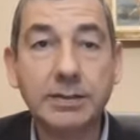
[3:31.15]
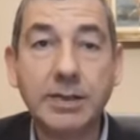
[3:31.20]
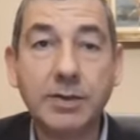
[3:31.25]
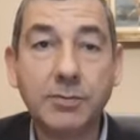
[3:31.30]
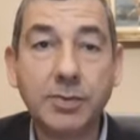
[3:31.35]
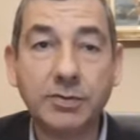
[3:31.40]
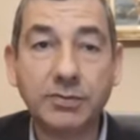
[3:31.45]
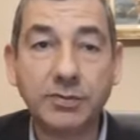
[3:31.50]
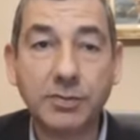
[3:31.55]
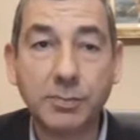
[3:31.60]
di
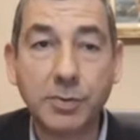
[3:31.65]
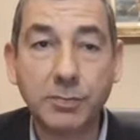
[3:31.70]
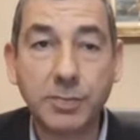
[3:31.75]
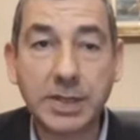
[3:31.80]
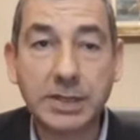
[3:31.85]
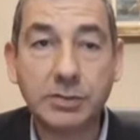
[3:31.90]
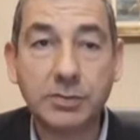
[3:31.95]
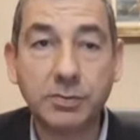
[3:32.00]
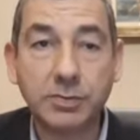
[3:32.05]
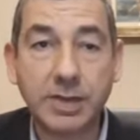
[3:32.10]
questo
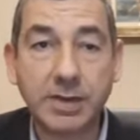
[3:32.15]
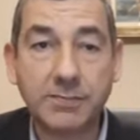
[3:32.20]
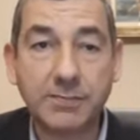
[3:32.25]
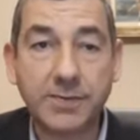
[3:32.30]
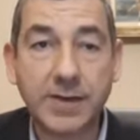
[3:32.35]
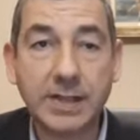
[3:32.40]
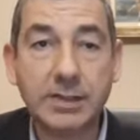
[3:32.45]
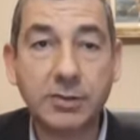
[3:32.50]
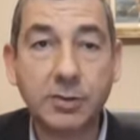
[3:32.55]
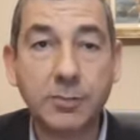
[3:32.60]
momento di
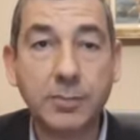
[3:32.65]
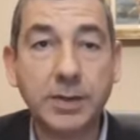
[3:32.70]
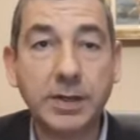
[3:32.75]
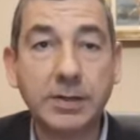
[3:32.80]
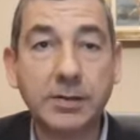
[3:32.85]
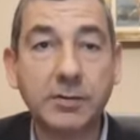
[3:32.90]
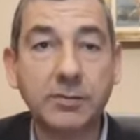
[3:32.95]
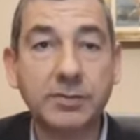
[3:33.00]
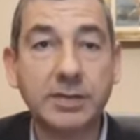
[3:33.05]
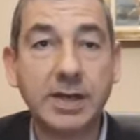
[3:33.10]
affetto per
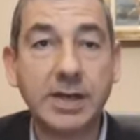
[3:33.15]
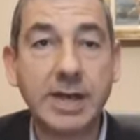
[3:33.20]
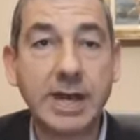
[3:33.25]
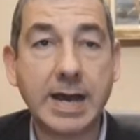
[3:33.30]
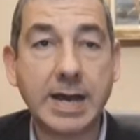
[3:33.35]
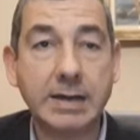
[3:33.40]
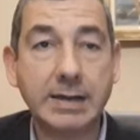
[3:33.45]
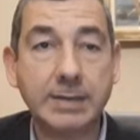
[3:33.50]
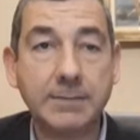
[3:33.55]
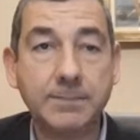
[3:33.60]
i nostri
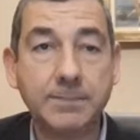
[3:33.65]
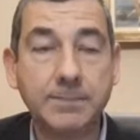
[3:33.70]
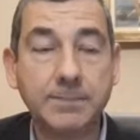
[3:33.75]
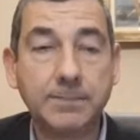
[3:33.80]
cari.